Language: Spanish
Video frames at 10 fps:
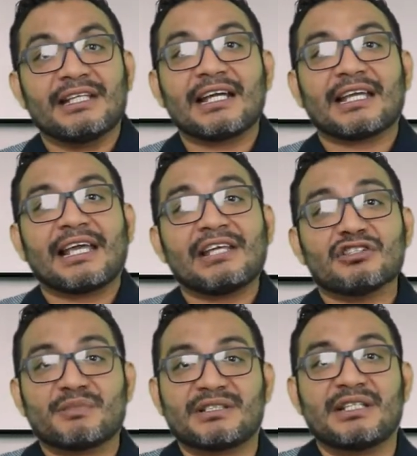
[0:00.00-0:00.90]
ya que
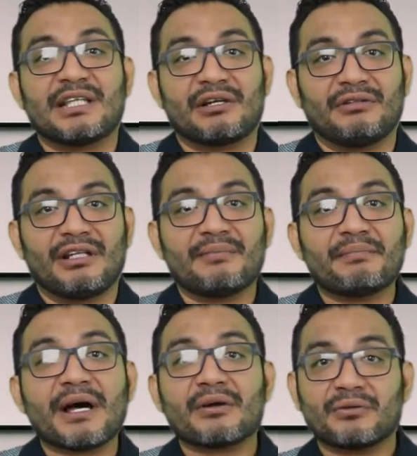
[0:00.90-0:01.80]
ellos presentaron el
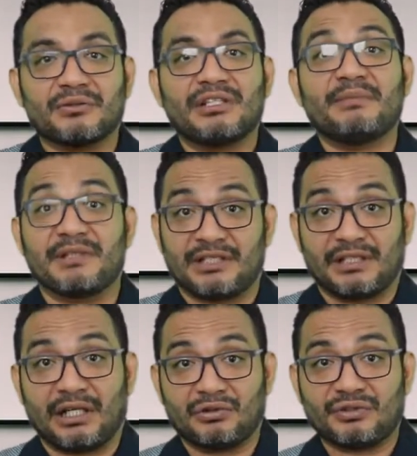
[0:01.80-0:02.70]
amparo y
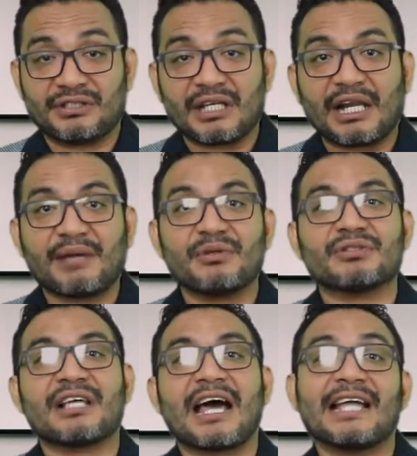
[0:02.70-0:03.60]
presentaron sus
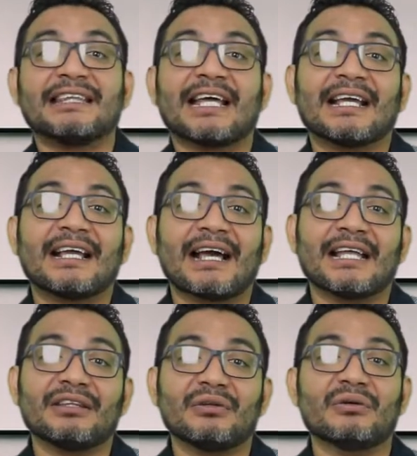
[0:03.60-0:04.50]
agravios
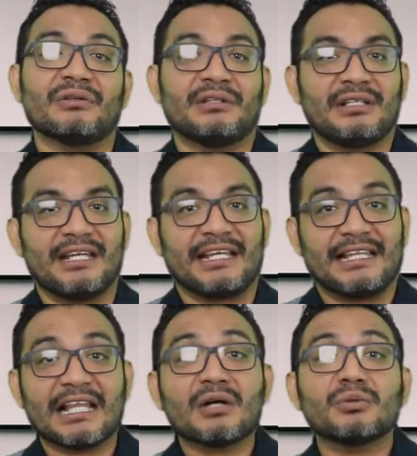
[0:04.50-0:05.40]
atacando
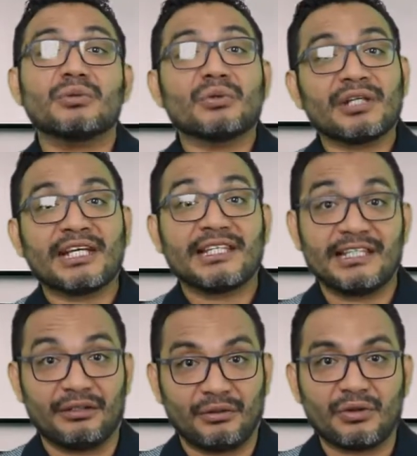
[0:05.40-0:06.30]
el auto que
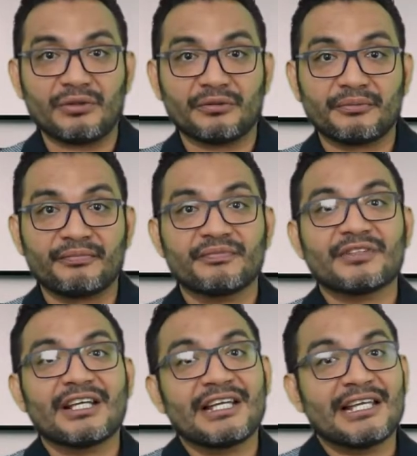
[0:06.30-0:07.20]
dictó
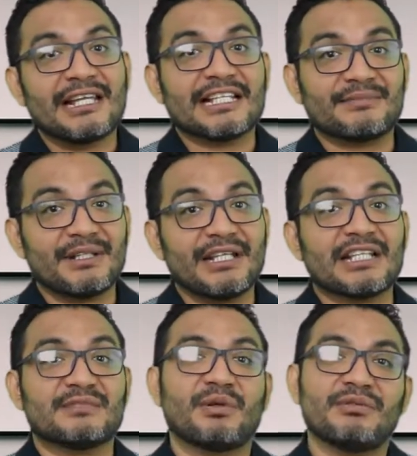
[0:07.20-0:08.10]
las
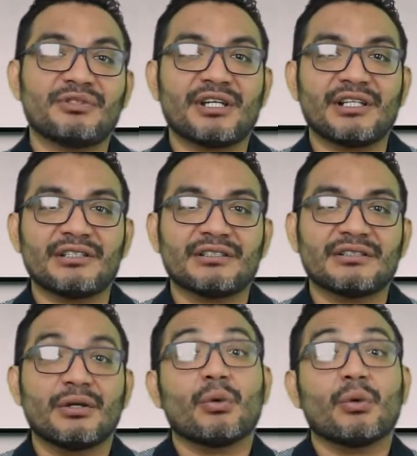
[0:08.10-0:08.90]
medidas provisionales,